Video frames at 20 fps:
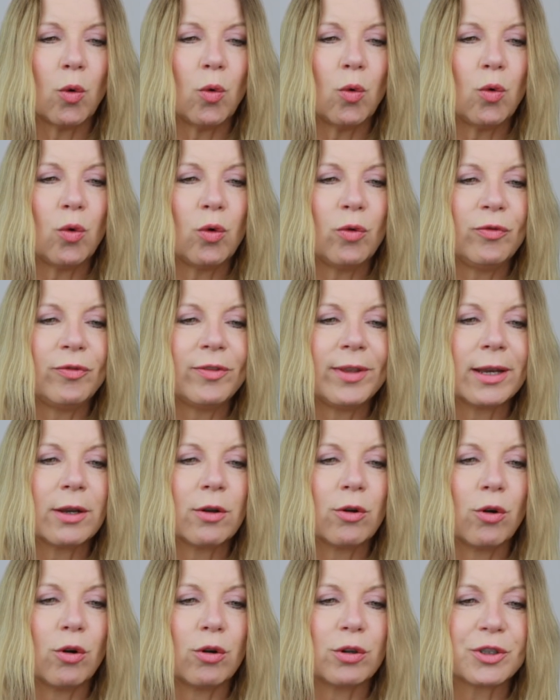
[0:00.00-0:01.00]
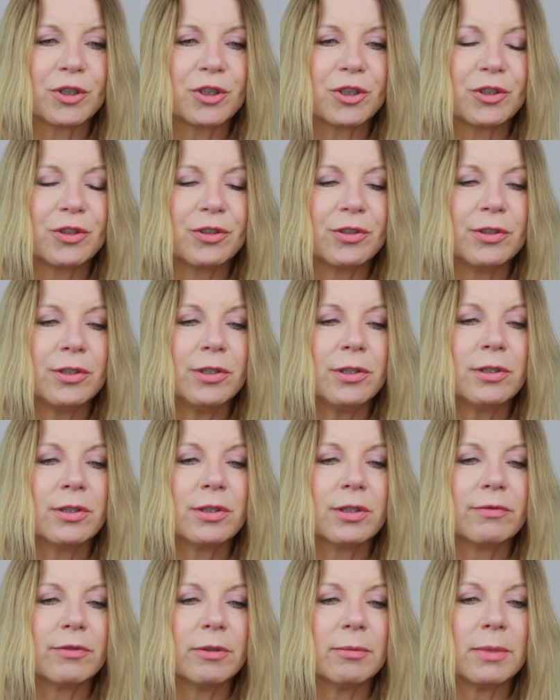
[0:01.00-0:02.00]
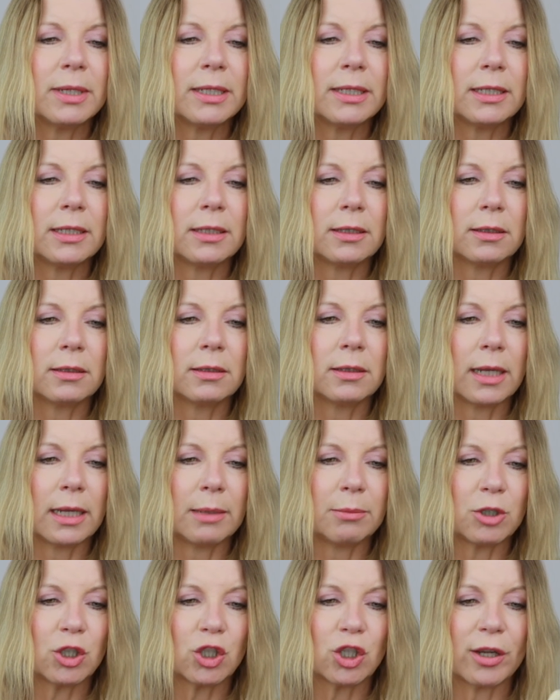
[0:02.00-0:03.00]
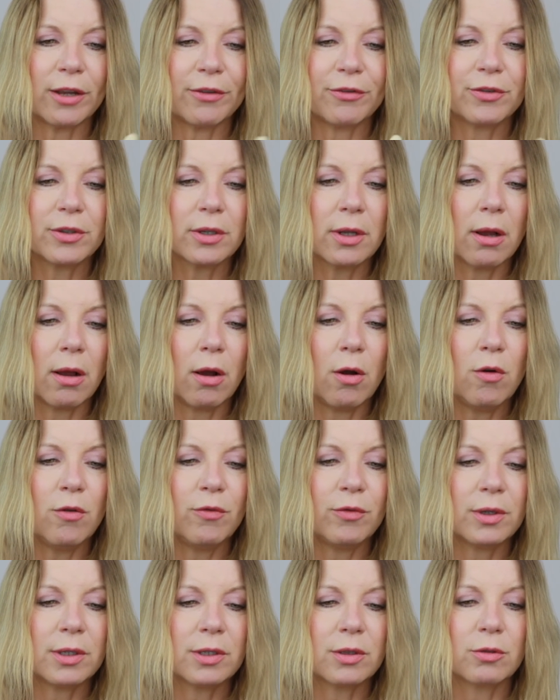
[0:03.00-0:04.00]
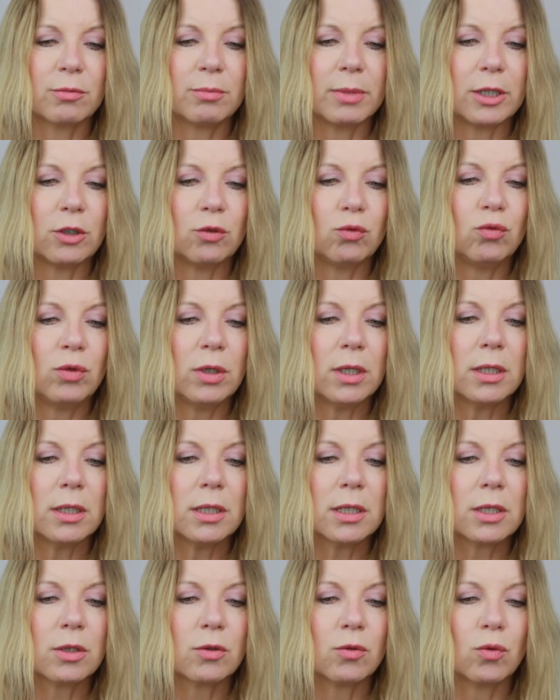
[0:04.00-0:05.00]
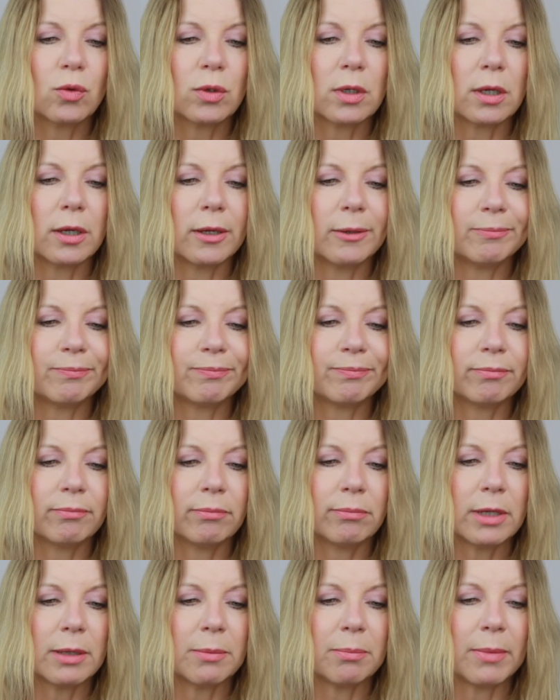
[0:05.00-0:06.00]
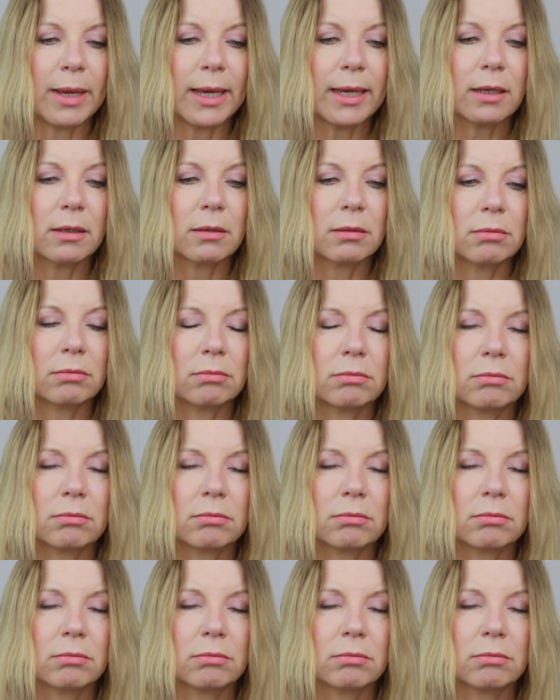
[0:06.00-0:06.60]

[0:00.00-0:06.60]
Und der kostet, wenn man ihn in einem Geschäft kauft, also bei Douglas oder im Mac